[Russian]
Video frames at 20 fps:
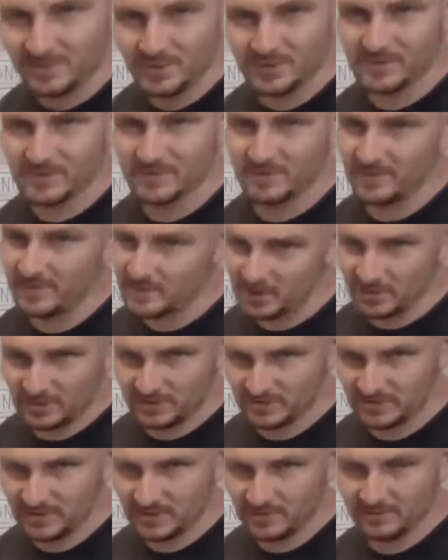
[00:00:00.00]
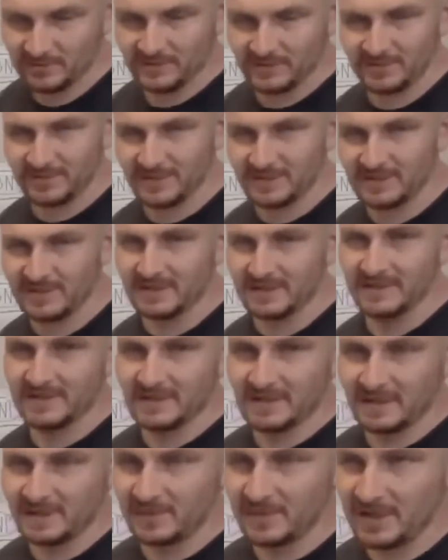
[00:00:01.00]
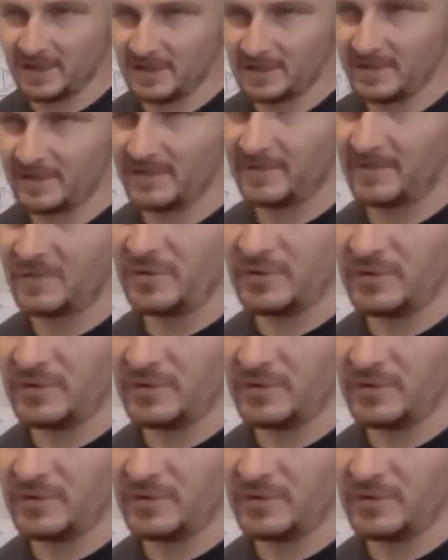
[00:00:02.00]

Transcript: вопросов вообще не задают. Они, как правило,